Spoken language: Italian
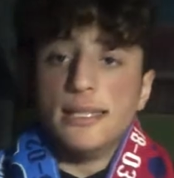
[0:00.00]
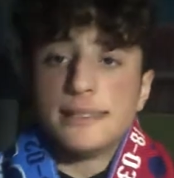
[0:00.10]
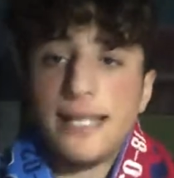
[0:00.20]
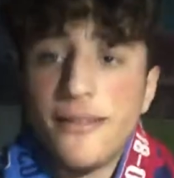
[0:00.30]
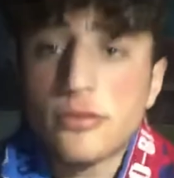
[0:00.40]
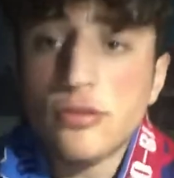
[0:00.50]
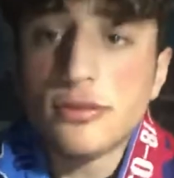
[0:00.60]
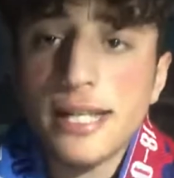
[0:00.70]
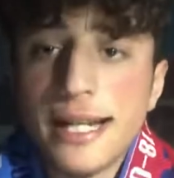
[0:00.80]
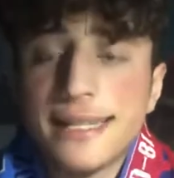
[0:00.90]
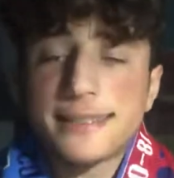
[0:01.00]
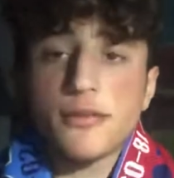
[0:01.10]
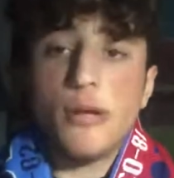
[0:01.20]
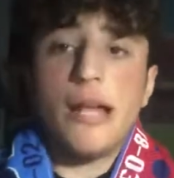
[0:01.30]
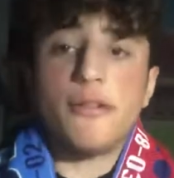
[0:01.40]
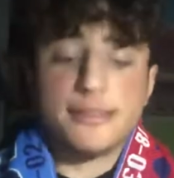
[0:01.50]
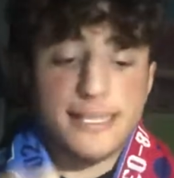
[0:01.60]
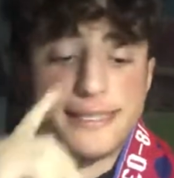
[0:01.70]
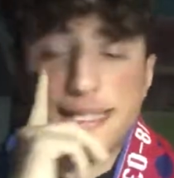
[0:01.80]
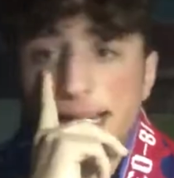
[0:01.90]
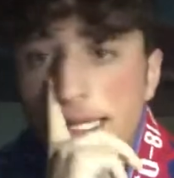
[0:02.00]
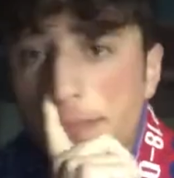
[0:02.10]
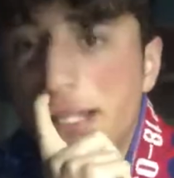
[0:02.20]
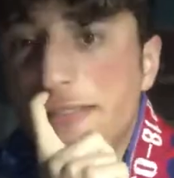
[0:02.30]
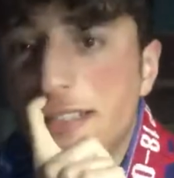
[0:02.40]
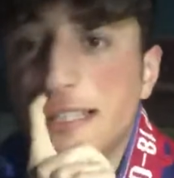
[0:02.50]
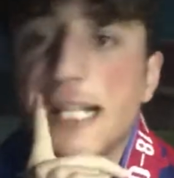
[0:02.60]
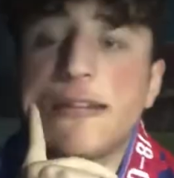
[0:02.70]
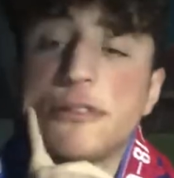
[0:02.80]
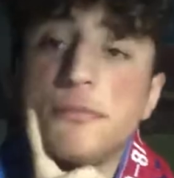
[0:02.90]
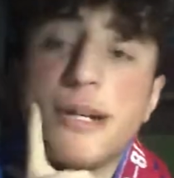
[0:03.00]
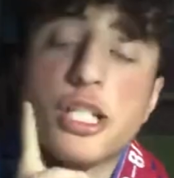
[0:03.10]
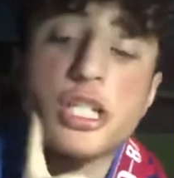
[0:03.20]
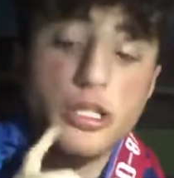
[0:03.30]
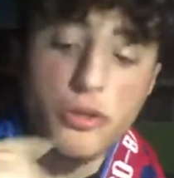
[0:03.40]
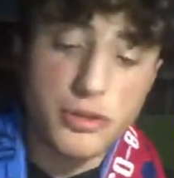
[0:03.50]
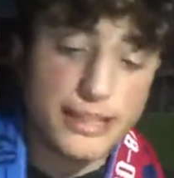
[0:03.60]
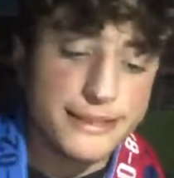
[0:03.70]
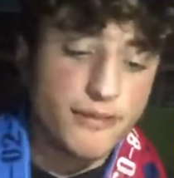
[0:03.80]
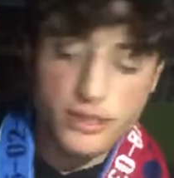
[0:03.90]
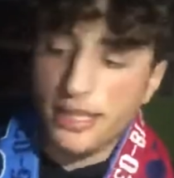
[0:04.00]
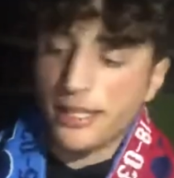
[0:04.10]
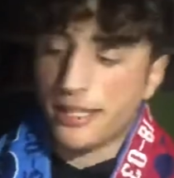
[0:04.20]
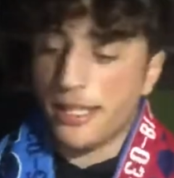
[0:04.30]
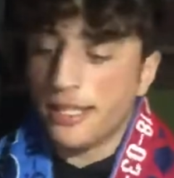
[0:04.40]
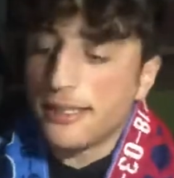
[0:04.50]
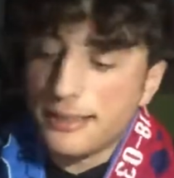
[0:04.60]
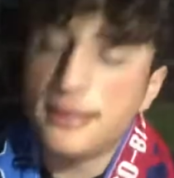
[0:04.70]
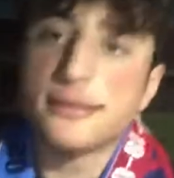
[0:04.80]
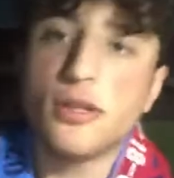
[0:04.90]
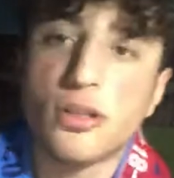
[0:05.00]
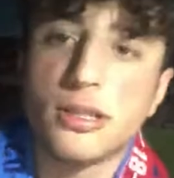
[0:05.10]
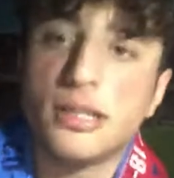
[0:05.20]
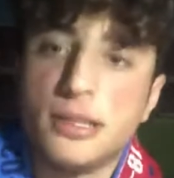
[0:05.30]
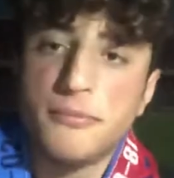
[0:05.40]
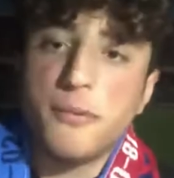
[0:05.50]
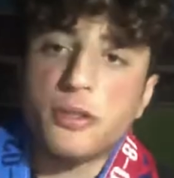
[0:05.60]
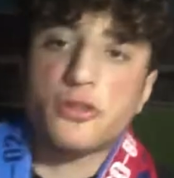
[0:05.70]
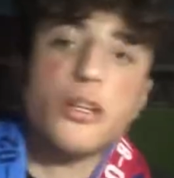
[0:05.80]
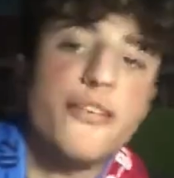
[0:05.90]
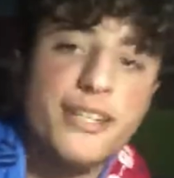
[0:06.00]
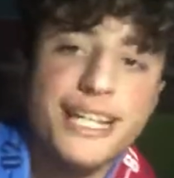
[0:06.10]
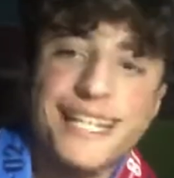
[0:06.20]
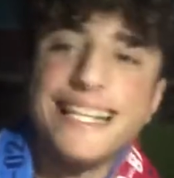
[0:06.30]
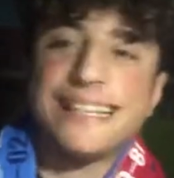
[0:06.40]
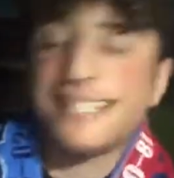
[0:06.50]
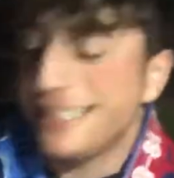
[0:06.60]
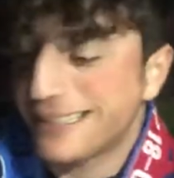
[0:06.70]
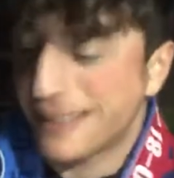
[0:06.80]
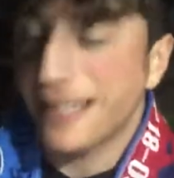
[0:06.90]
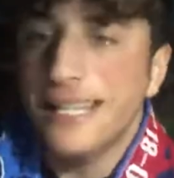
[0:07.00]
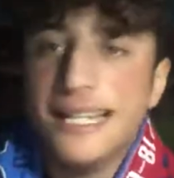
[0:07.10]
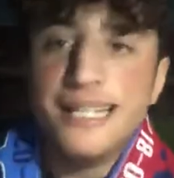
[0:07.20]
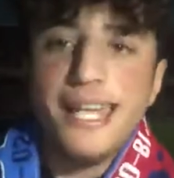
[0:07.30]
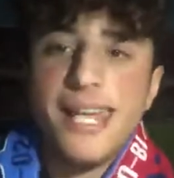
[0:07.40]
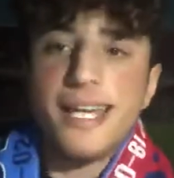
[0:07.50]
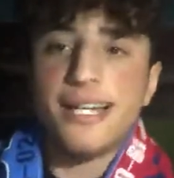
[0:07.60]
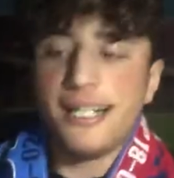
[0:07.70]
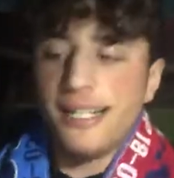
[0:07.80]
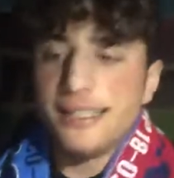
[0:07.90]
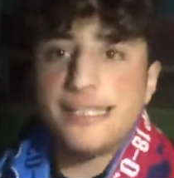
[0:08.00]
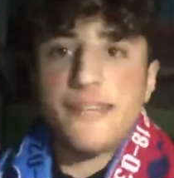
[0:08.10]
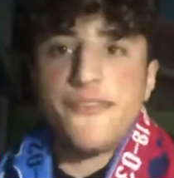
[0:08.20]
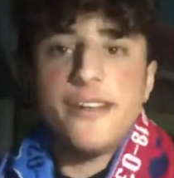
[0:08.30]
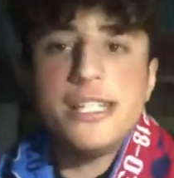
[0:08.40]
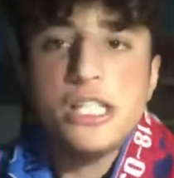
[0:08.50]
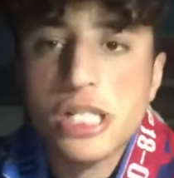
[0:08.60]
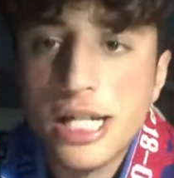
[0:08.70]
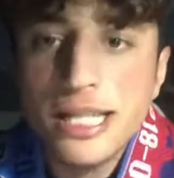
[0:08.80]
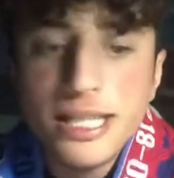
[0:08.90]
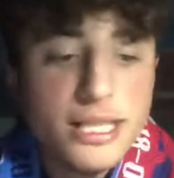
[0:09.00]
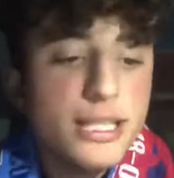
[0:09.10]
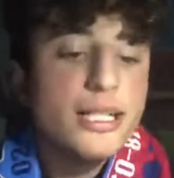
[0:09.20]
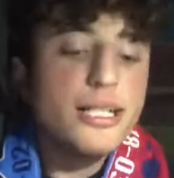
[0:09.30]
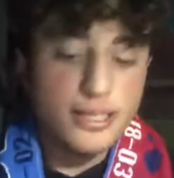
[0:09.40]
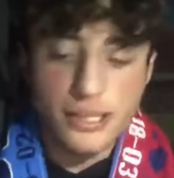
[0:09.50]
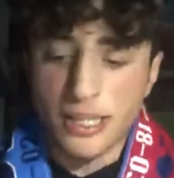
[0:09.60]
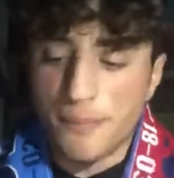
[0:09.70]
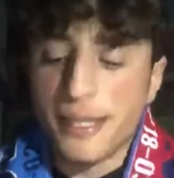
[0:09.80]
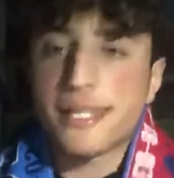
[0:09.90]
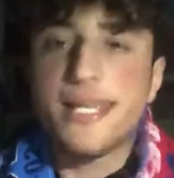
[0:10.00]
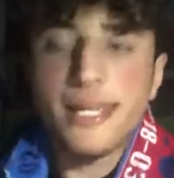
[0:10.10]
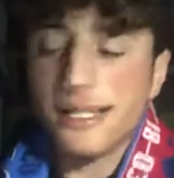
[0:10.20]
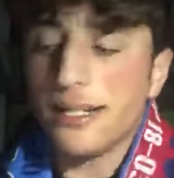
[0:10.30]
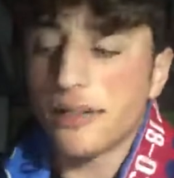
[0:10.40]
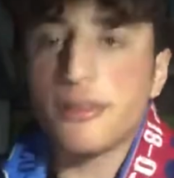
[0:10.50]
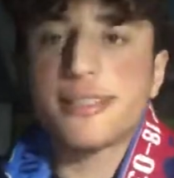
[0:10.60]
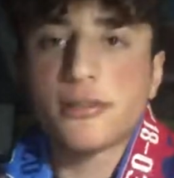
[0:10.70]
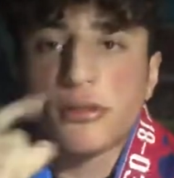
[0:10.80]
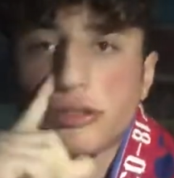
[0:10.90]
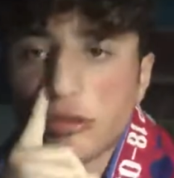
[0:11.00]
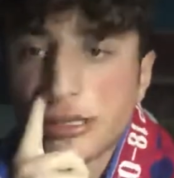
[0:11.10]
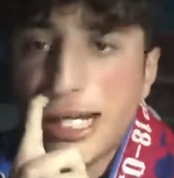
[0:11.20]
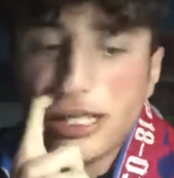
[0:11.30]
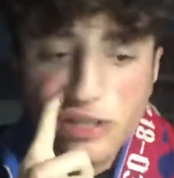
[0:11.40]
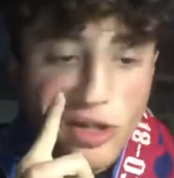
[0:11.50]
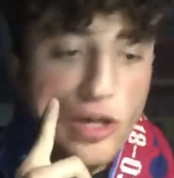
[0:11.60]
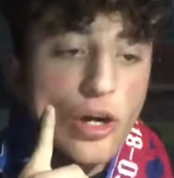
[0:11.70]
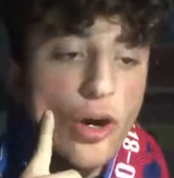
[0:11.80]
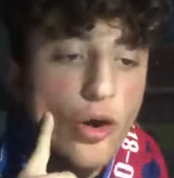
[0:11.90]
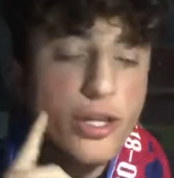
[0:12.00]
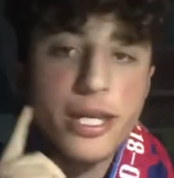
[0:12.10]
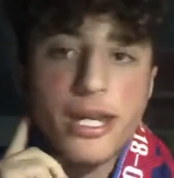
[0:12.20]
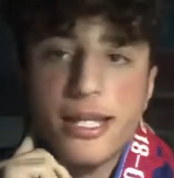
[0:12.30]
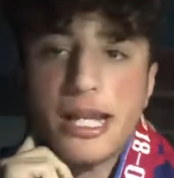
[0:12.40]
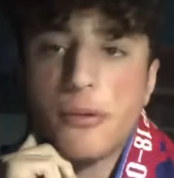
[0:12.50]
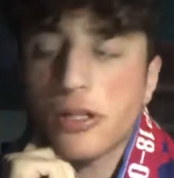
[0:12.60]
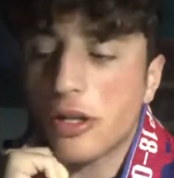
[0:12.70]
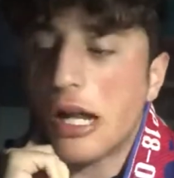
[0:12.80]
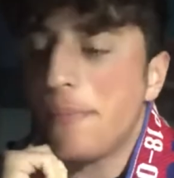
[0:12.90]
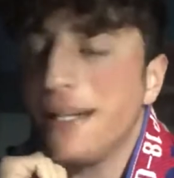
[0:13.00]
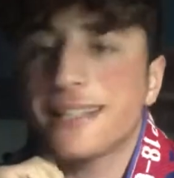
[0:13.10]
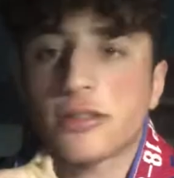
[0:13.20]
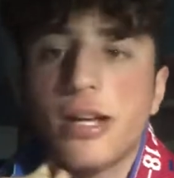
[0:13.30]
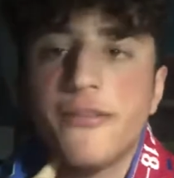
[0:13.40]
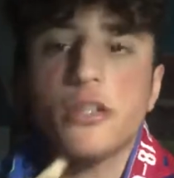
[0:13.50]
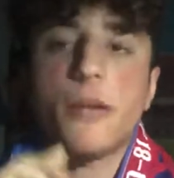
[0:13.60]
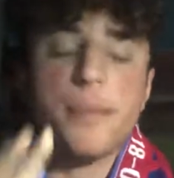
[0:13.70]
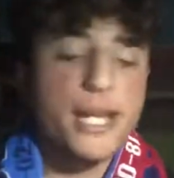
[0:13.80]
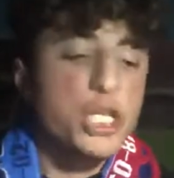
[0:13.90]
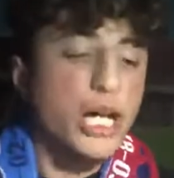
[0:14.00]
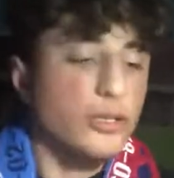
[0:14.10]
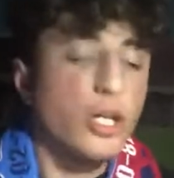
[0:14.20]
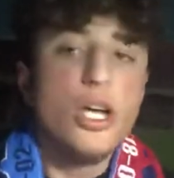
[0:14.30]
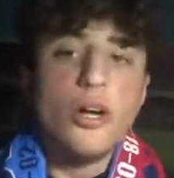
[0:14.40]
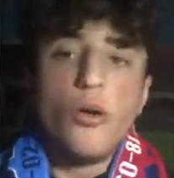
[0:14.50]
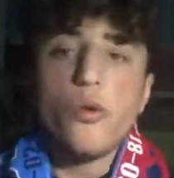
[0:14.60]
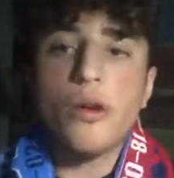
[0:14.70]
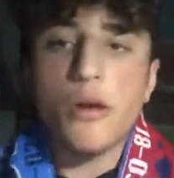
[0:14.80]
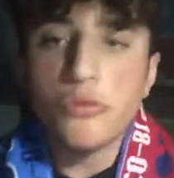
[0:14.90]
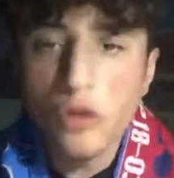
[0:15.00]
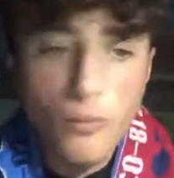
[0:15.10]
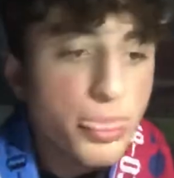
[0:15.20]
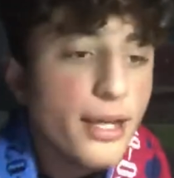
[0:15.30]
Salve a tutti ragazzi, qui è la vostra scarda appena finita Napoli-Barcellona e devo dire che uh, non eh, mi posso definire né triste e, uh, né felice uh, perché questo è un risultato che il Napoli non ha perso, non ha vinto, ha pareggiato 1-1